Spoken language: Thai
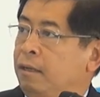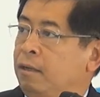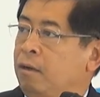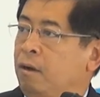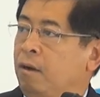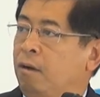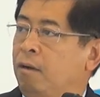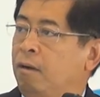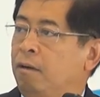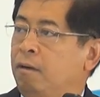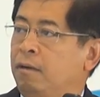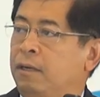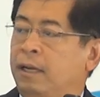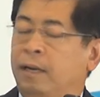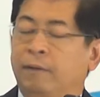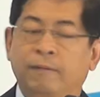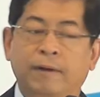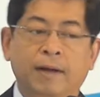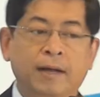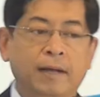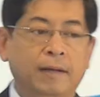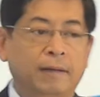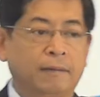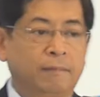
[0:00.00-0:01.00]
ก็เรียน
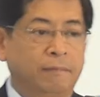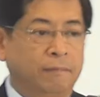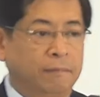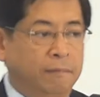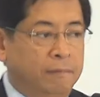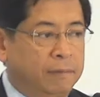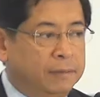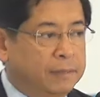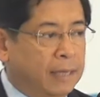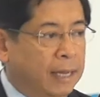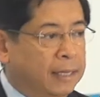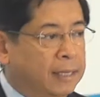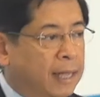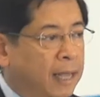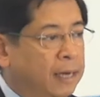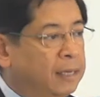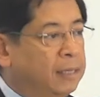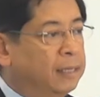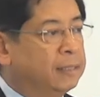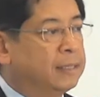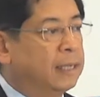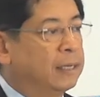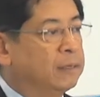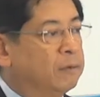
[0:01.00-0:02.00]
ว่าวิสัยทัศน์
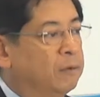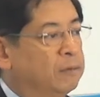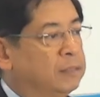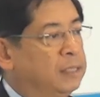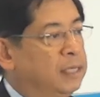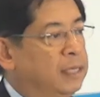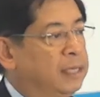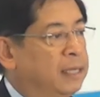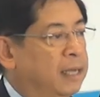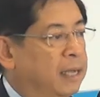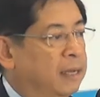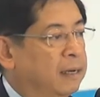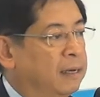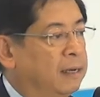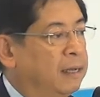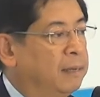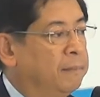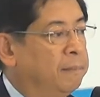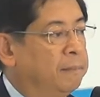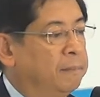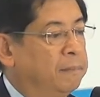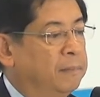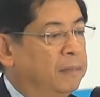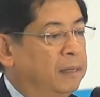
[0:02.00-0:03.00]
เรื่องเทคโนโลยีเนี่ย
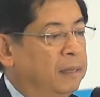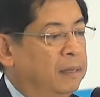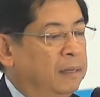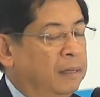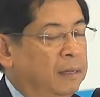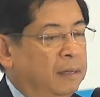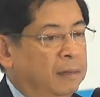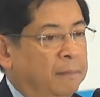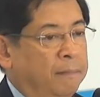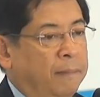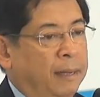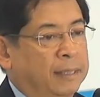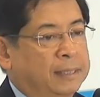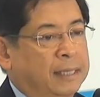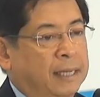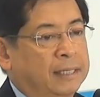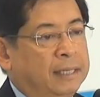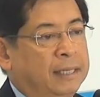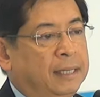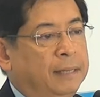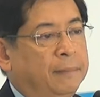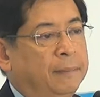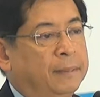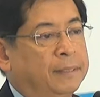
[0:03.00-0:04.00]
เริ่มมาจาก
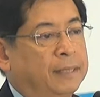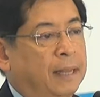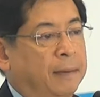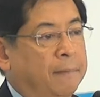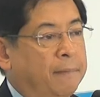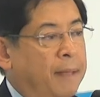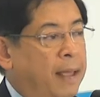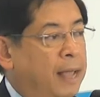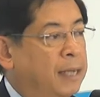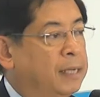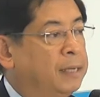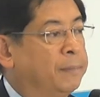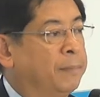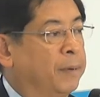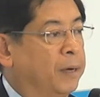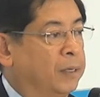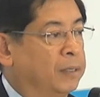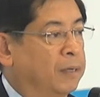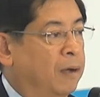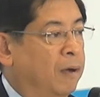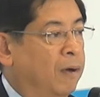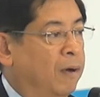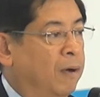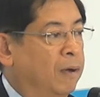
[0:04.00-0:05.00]
ที่บริษัทแม่คือปต
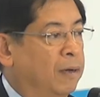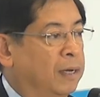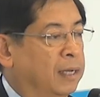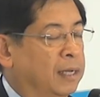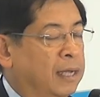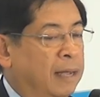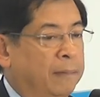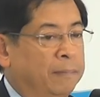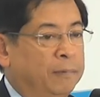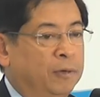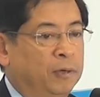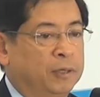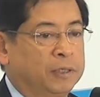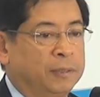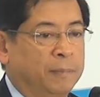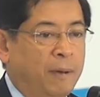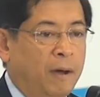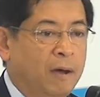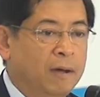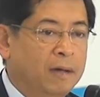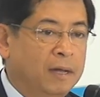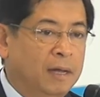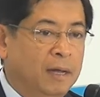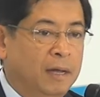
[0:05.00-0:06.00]
ทนะครับโดยเฉ
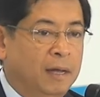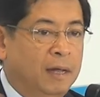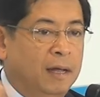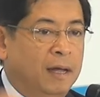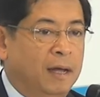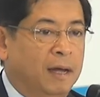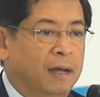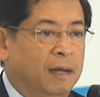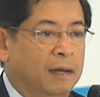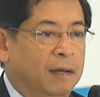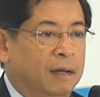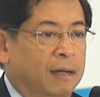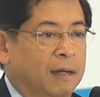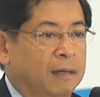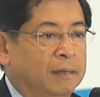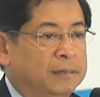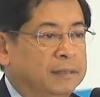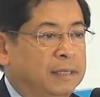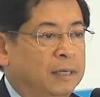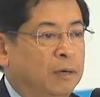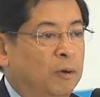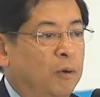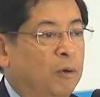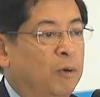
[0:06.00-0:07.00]
พาะ
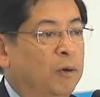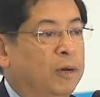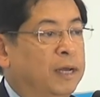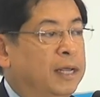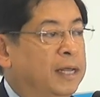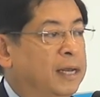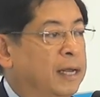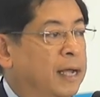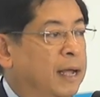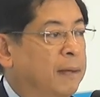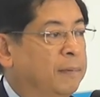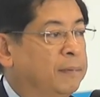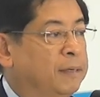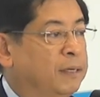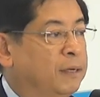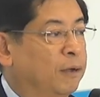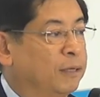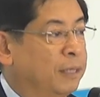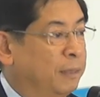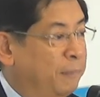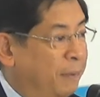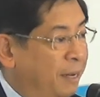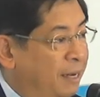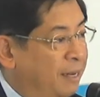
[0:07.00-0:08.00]
ซีอีโอคนนี้นะครับ คือด
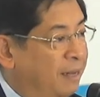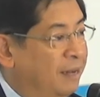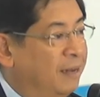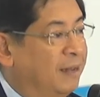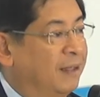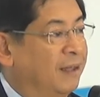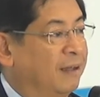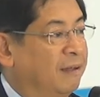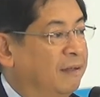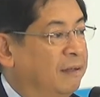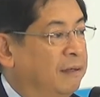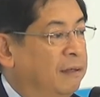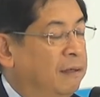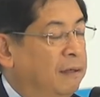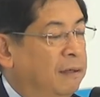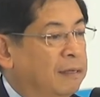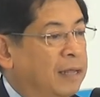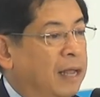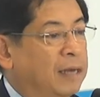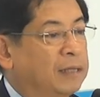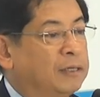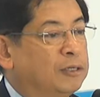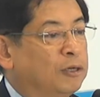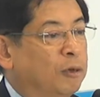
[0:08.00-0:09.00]
รไพลินเนี่ย
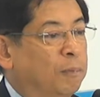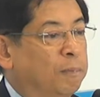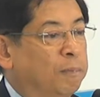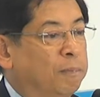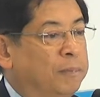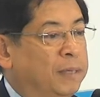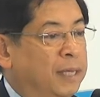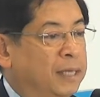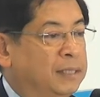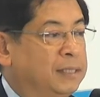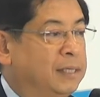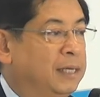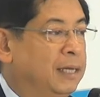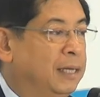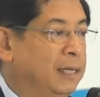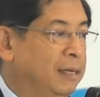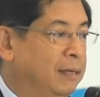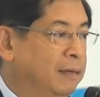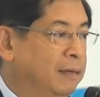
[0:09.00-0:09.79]
ท่านจบ PhD